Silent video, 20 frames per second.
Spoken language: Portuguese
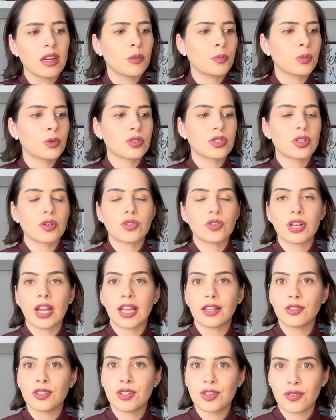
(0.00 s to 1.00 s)
para o seu
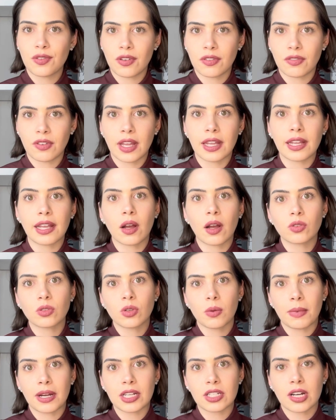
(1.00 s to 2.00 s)
jeito de viver e
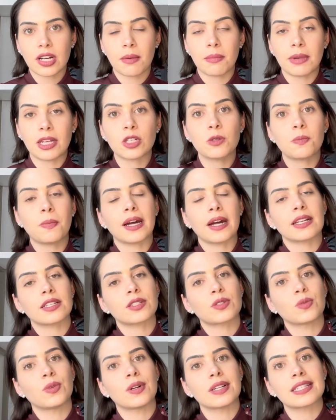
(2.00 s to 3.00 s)
automaticamente para
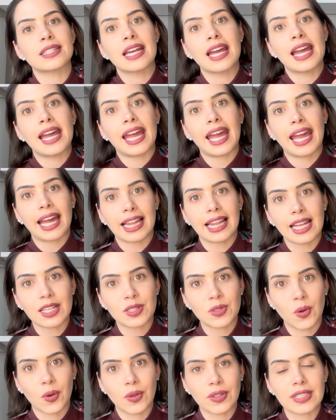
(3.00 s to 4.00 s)
as suas
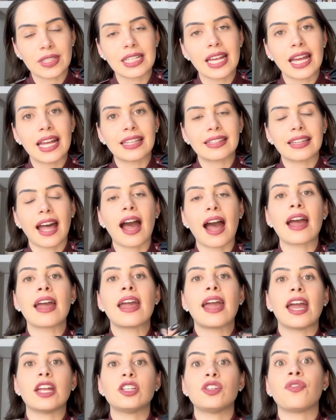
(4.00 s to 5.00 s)
relações
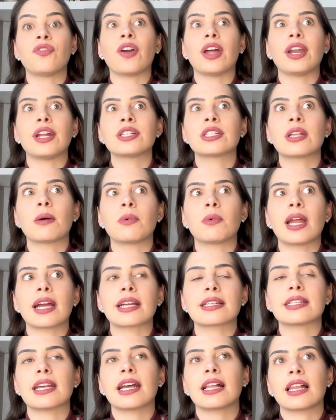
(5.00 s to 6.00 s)
tá? É diferente da mulher
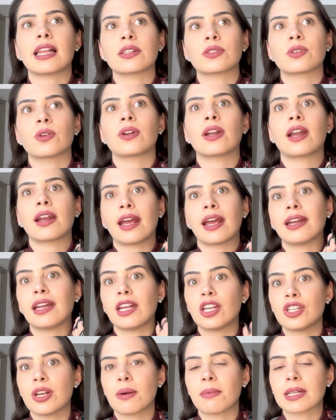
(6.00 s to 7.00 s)
que se relaciona na
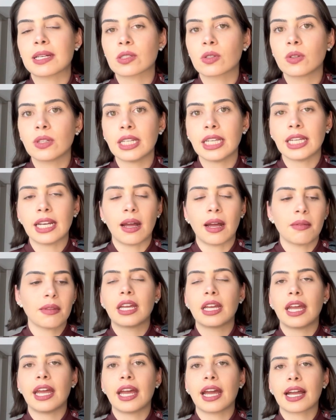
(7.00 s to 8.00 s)
energia masculina.
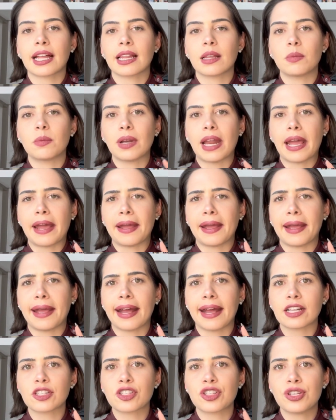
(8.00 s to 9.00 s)
É aquela mulher
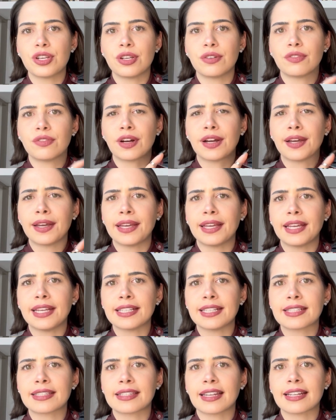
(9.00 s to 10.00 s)
reativa,
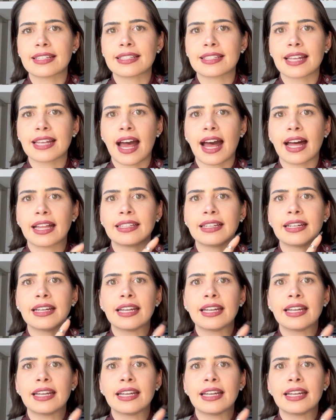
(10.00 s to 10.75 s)
estressada,